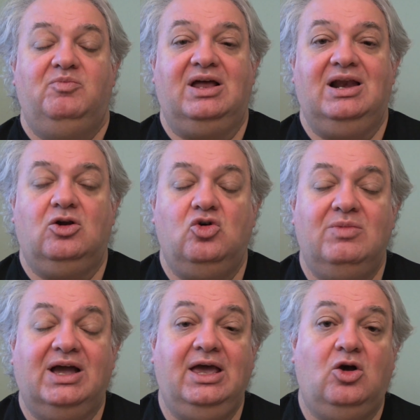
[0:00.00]
per la
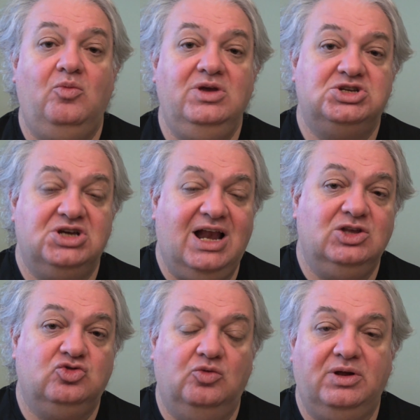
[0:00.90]
Roma che comincerà
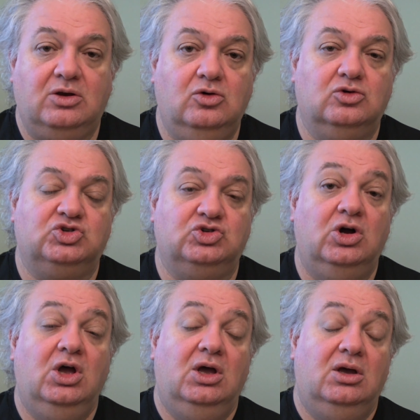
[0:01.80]
il suo percorso
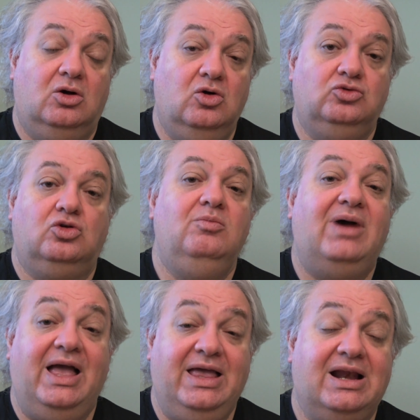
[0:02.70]
contro il
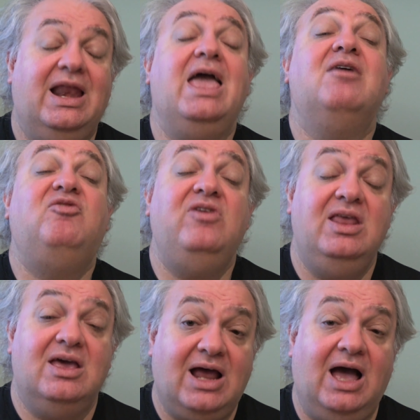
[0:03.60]
Bayern e
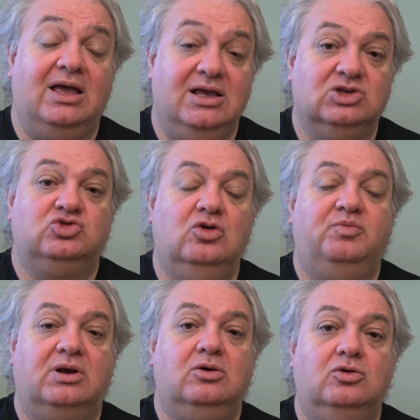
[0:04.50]
finirà il suo
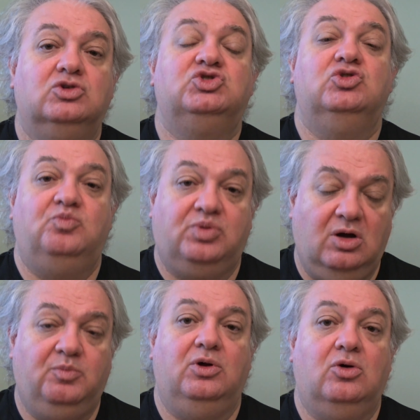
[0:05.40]
percorso
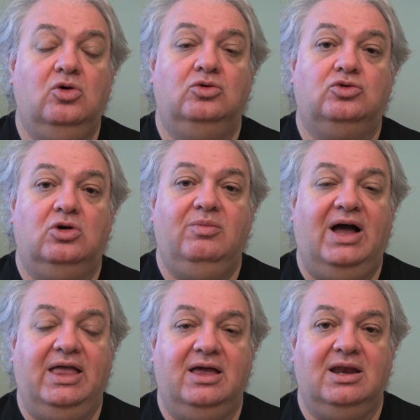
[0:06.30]
proprio contro il
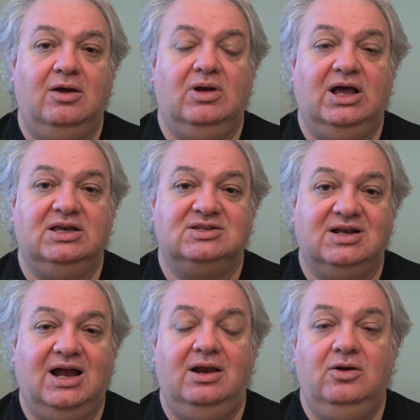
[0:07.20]
Bayern in quella che
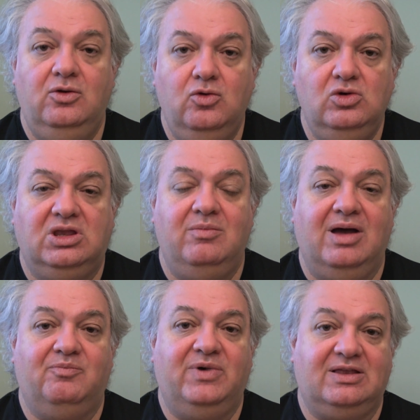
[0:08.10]
sarà
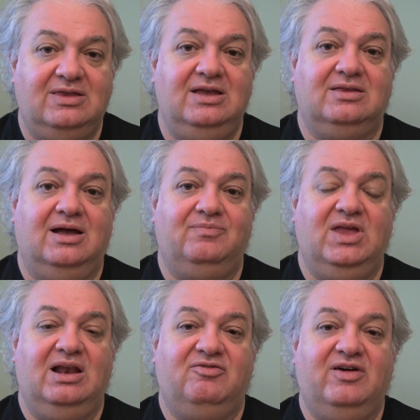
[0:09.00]
l'ultima partita
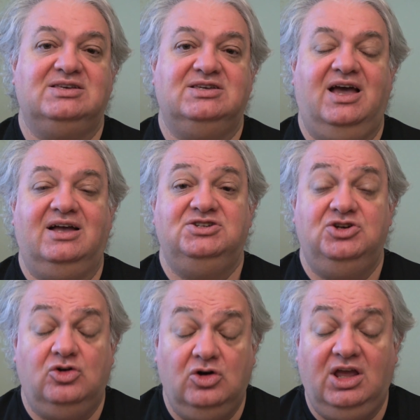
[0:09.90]
della fase a
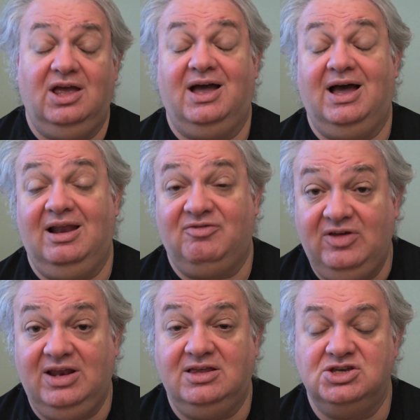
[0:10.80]
gironi alla
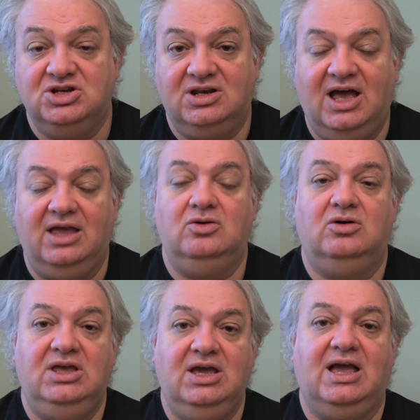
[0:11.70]
fine di
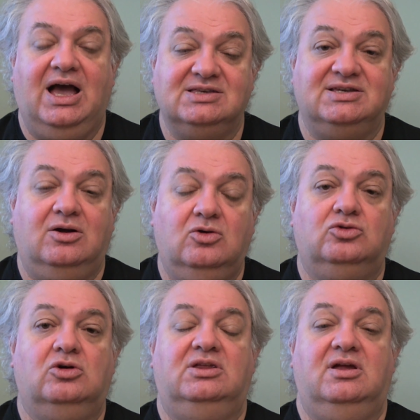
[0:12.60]
gennaio in casa
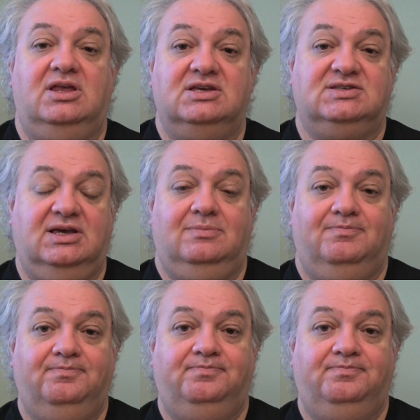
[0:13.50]
contro le tedesche.